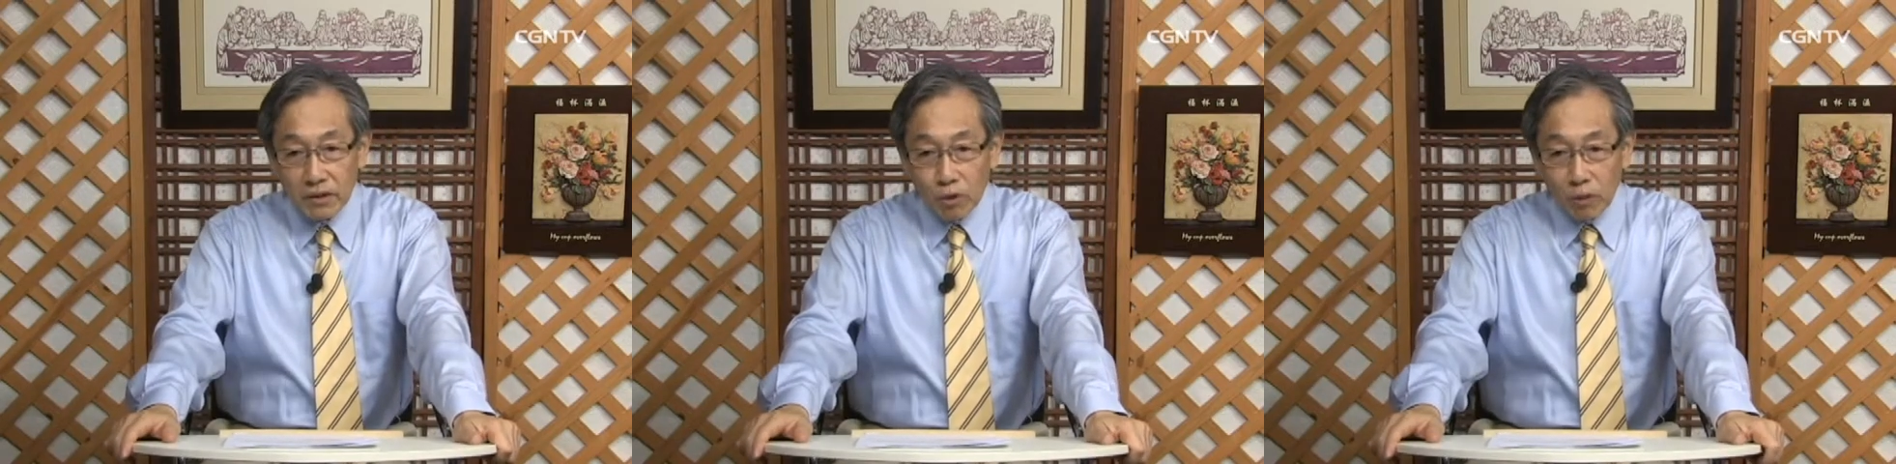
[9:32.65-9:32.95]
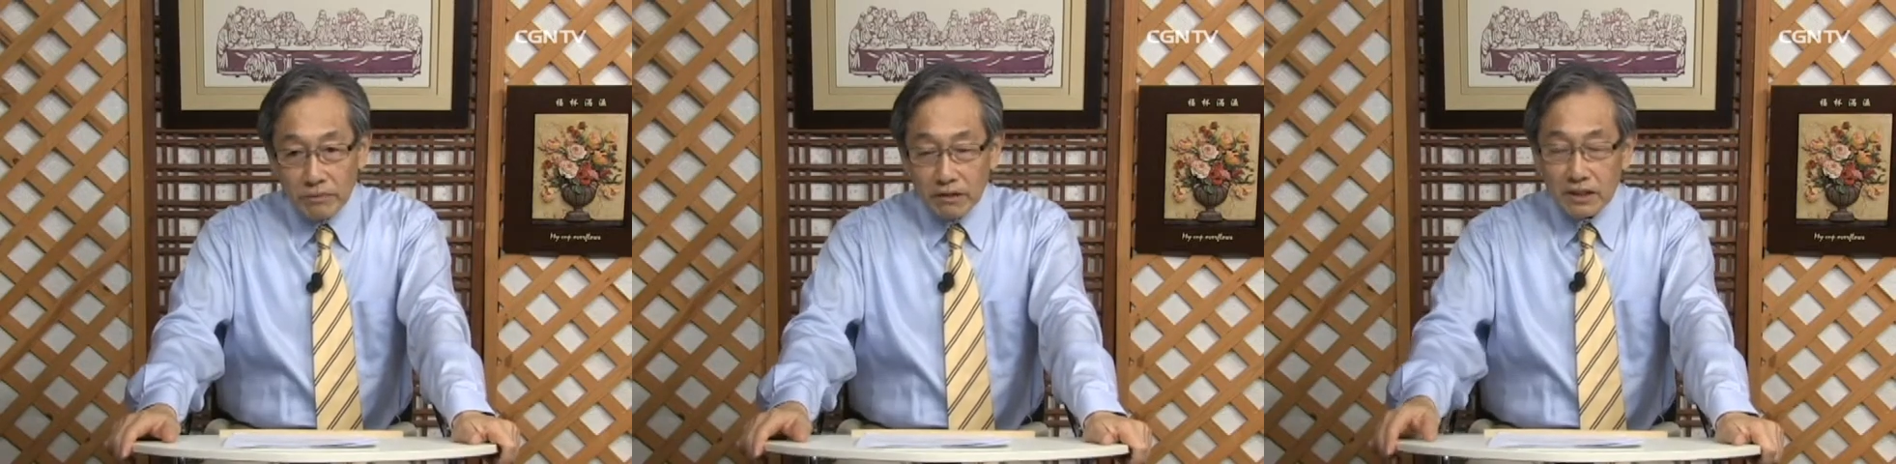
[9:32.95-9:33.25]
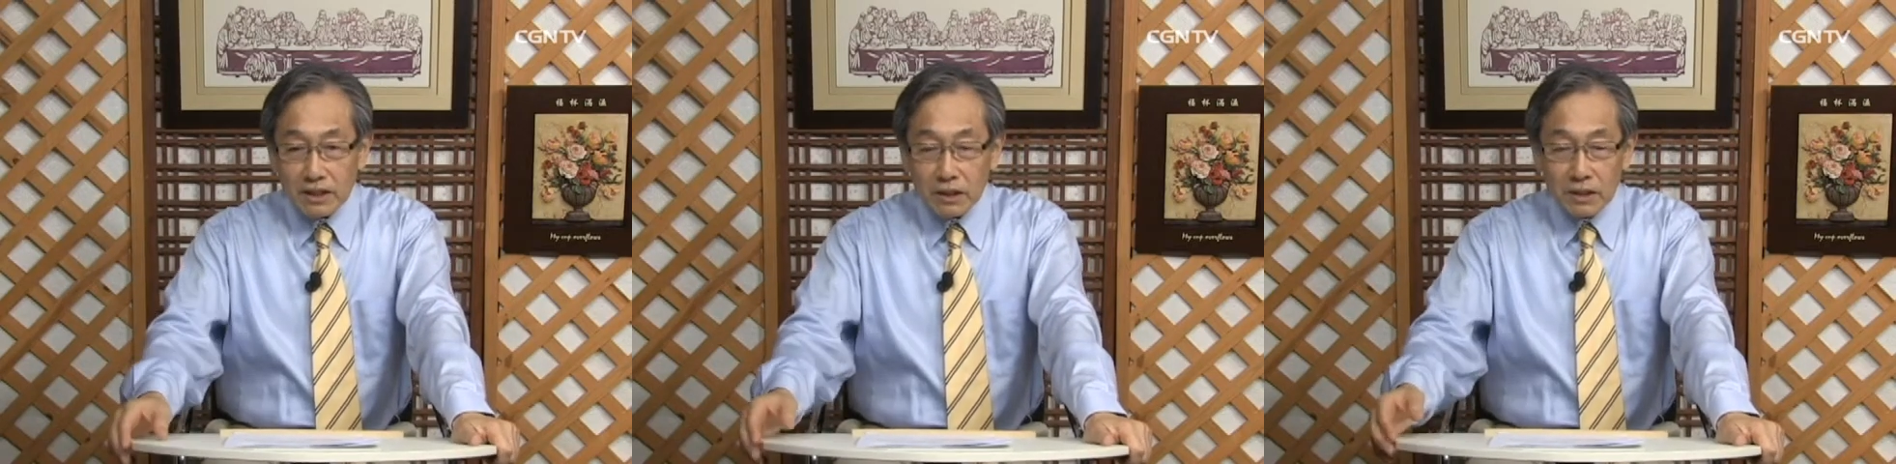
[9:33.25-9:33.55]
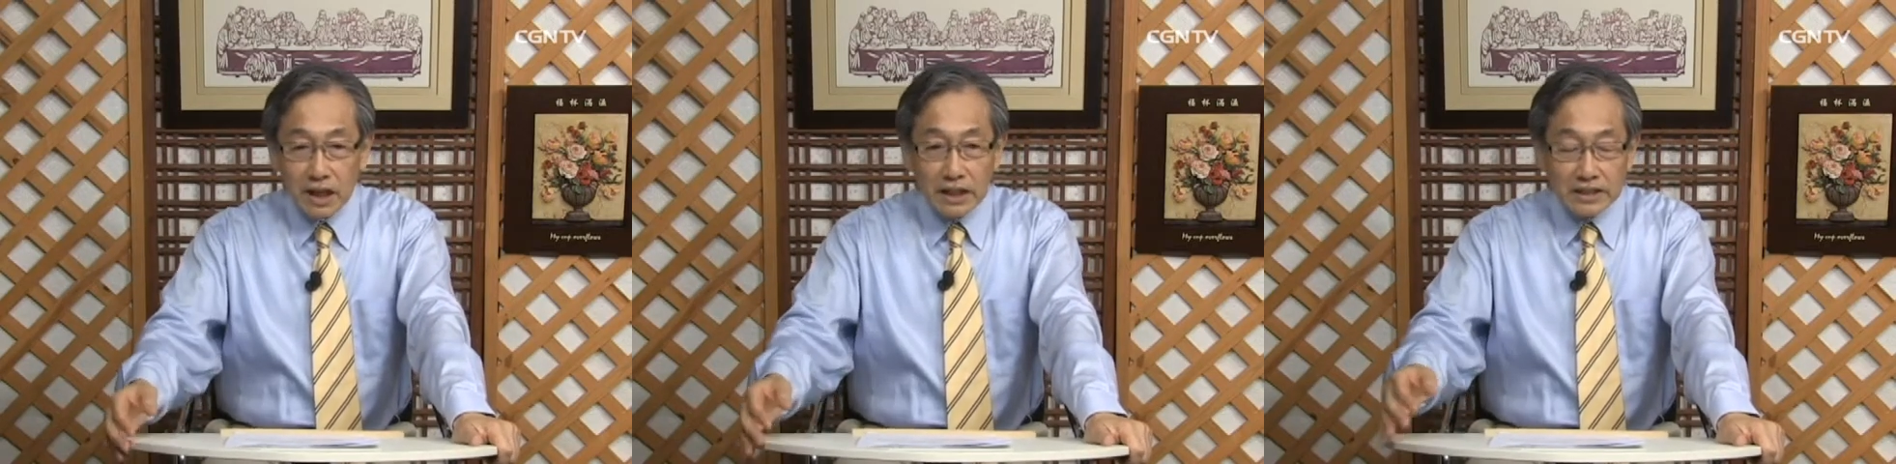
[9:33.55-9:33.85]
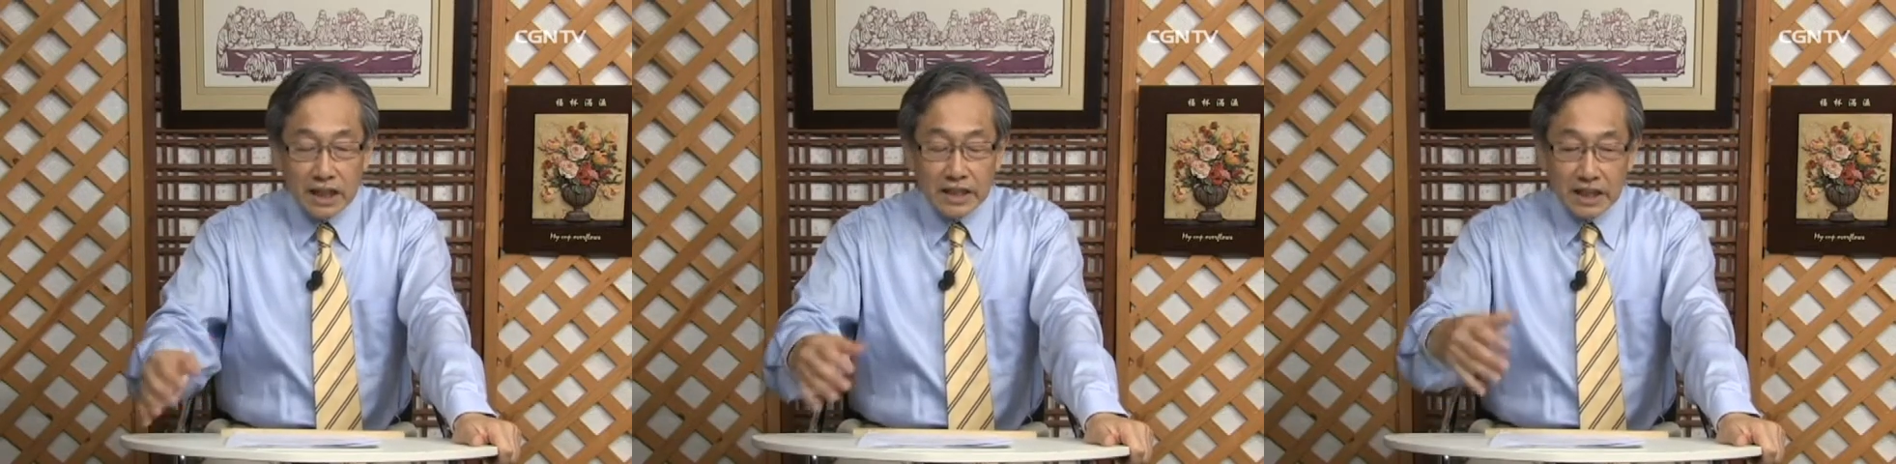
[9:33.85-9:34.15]
我们要能够让人
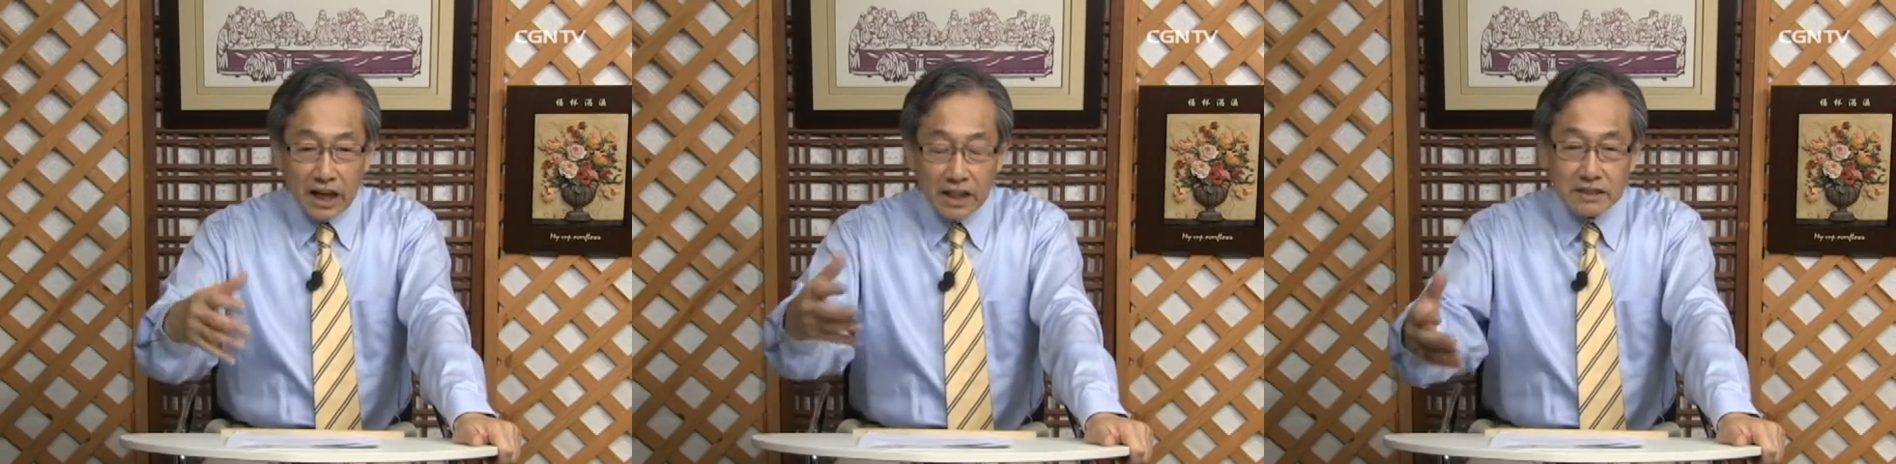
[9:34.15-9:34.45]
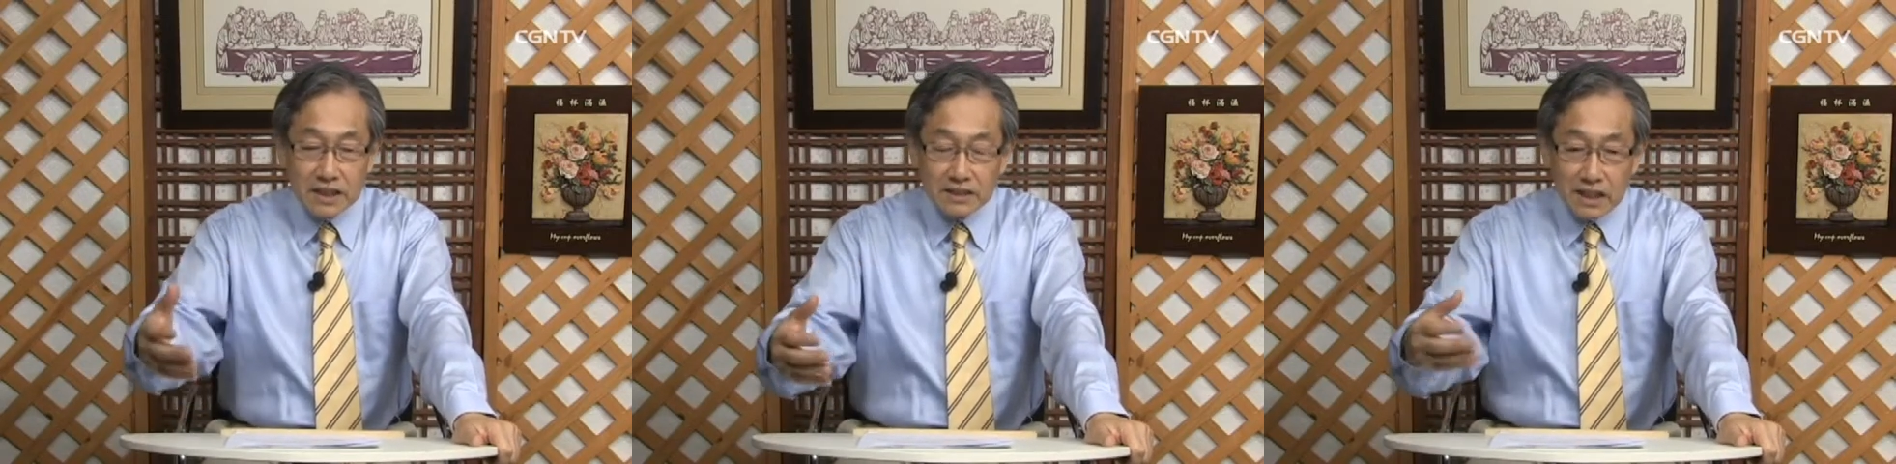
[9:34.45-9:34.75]
家也看见，